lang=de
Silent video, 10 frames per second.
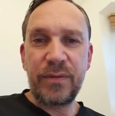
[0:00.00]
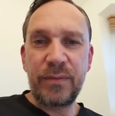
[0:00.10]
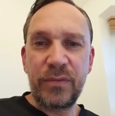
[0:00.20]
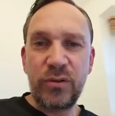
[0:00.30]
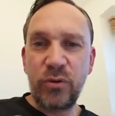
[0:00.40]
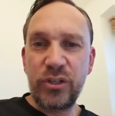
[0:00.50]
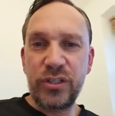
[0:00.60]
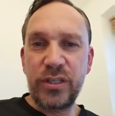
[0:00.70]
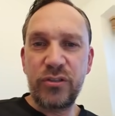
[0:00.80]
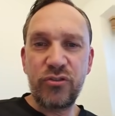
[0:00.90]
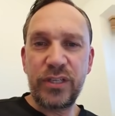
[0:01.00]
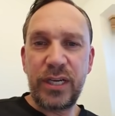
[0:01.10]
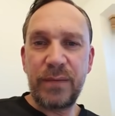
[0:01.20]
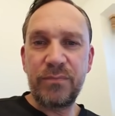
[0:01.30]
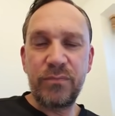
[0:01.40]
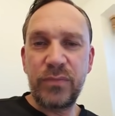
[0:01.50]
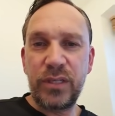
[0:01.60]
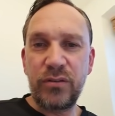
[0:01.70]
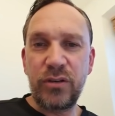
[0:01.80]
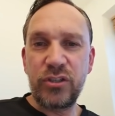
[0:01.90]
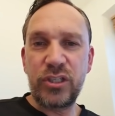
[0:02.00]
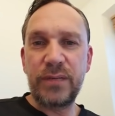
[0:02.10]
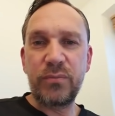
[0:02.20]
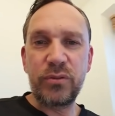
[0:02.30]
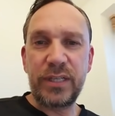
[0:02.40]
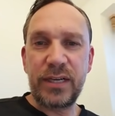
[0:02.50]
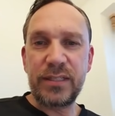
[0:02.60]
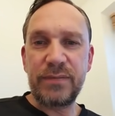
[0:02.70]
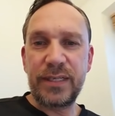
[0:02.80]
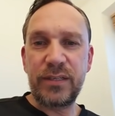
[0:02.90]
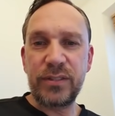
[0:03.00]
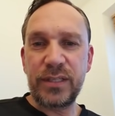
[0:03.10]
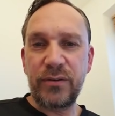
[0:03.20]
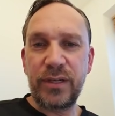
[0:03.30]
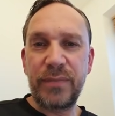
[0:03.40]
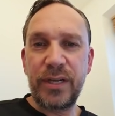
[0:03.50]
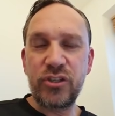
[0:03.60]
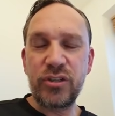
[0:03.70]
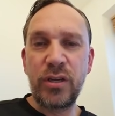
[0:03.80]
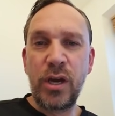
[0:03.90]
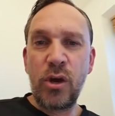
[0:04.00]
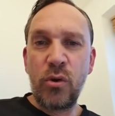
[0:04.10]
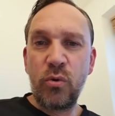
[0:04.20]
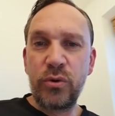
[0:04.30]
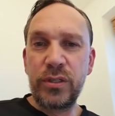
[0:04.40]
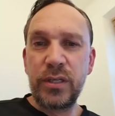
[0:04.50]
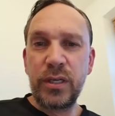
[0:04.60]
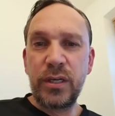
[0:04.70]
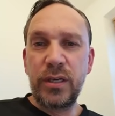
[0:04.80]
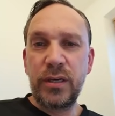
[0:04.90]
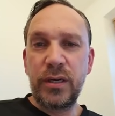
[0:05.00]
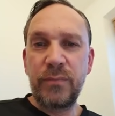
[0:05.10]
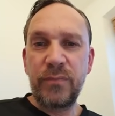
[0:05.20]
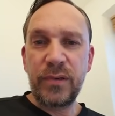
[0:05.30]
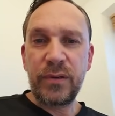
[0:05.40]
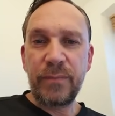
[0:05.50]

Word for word: im Durchschnitt sterben in Deutschland pro Tag 2300 Menschen und äh, im